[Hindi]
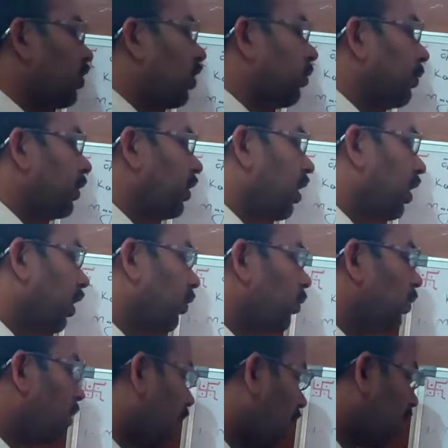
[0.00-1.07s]
शरण में जाने
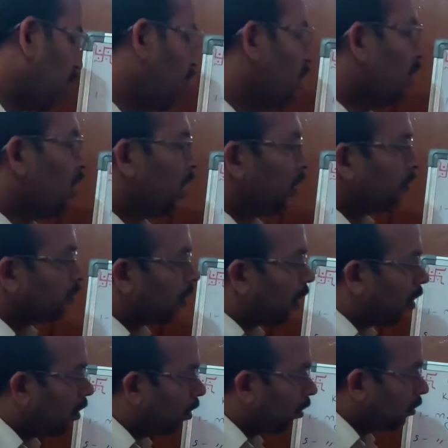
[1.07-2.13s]
को कहा
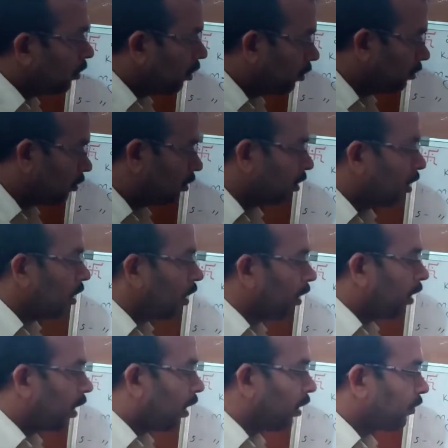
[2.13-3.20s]
और
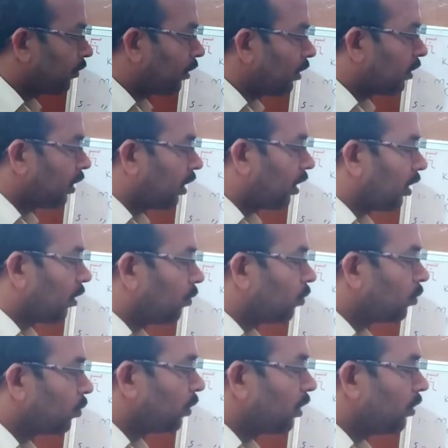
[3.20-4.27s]
यहाँ से देखिए
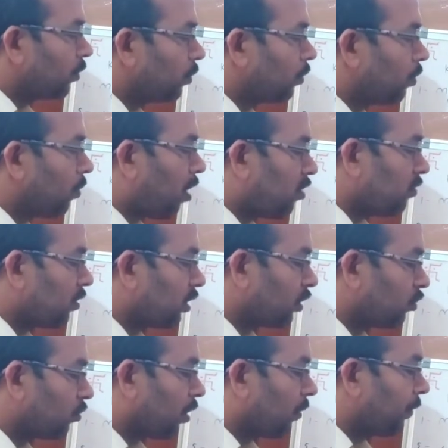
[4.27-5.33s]
गुरु इन दोनों भावों के
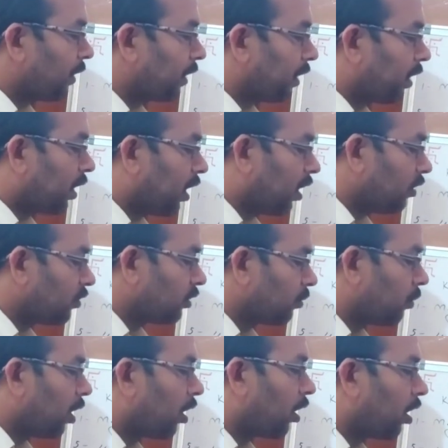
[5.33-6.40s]
स्वामी हैं यहाँ से
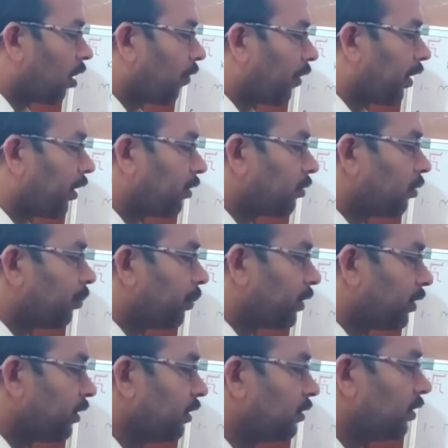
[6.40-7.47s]
बाहर आवे हैं तो
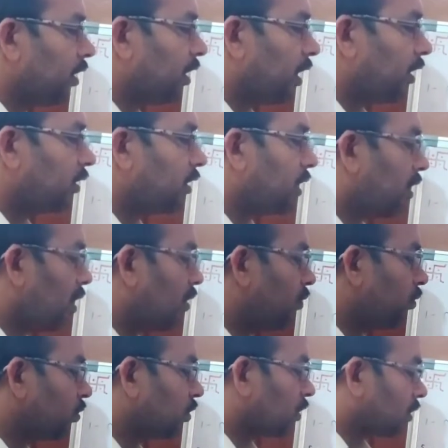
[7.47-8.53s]
पत्नी से लड़ाई झगड़ा
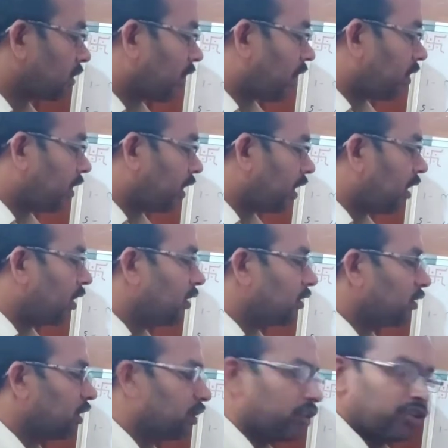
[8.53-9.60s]
हो सकता है देखिए
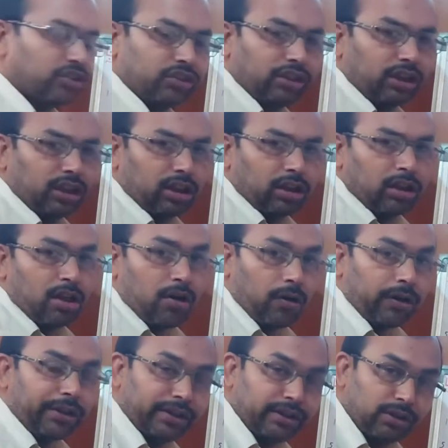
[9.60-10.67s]
इसकी दृष्टि है
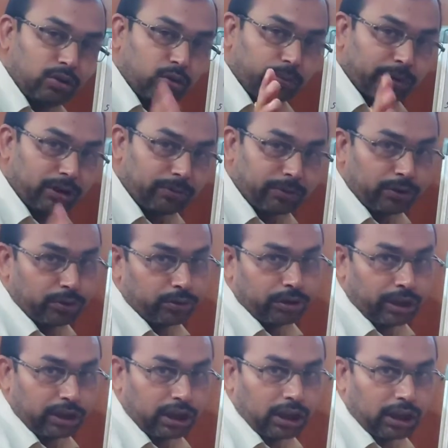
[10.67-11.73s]
और यदि उम्र
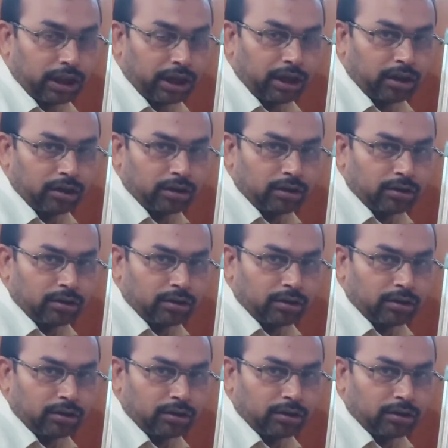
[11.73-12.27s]
बहुत अधिक है